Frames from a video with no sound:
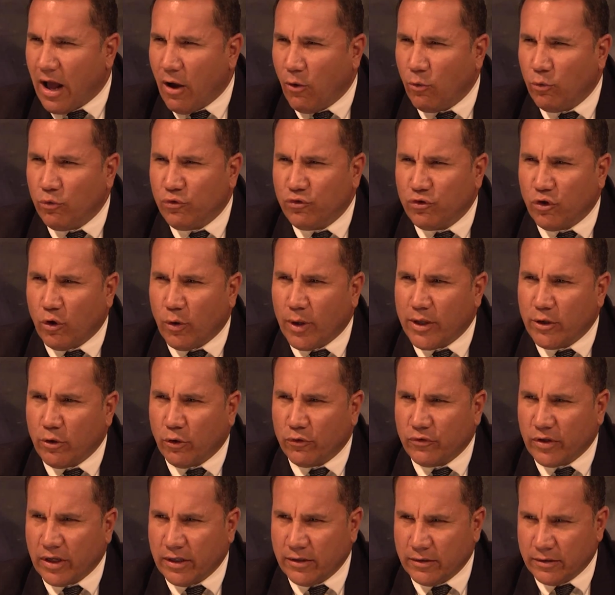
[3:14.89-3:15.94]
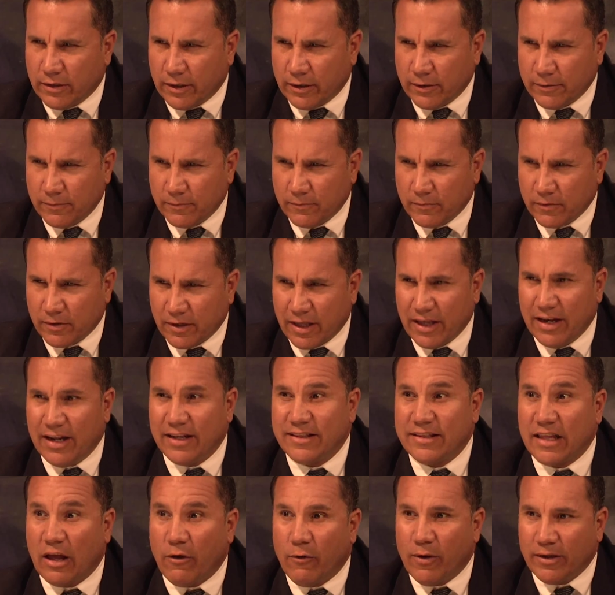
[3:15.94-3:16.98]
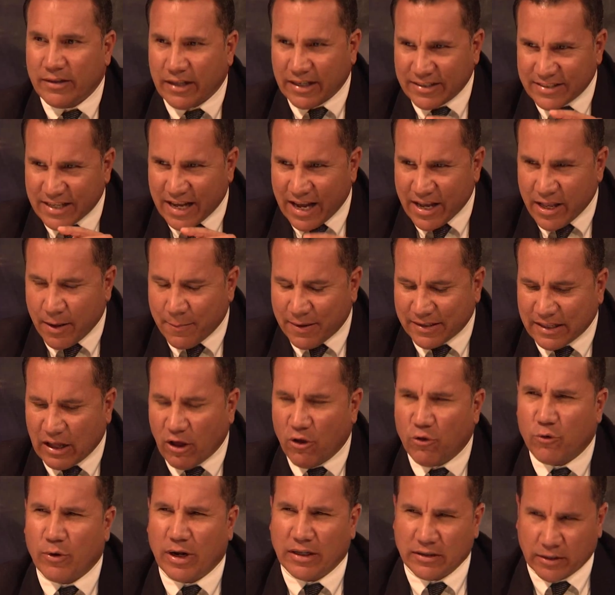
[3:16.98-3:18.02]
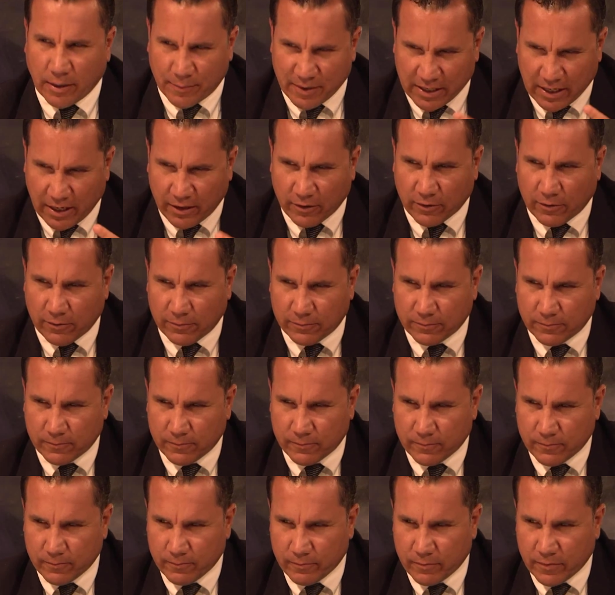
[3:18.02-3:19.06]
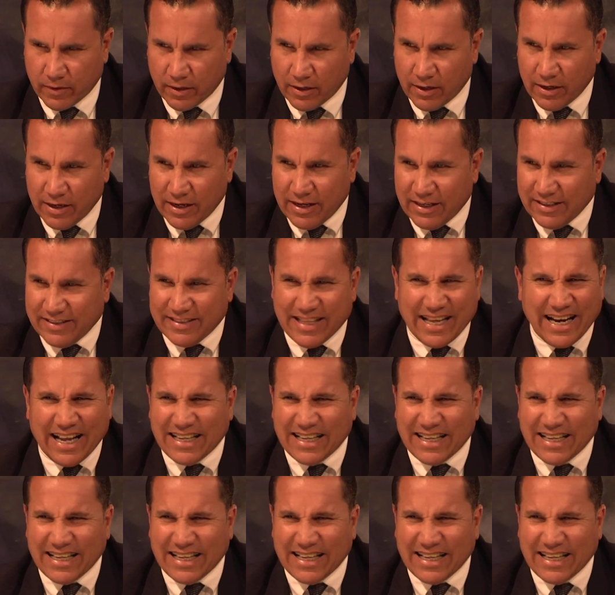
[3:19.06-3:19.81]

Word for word: a un solo inocente que el Estado de Texas haya matado durante mi cargo de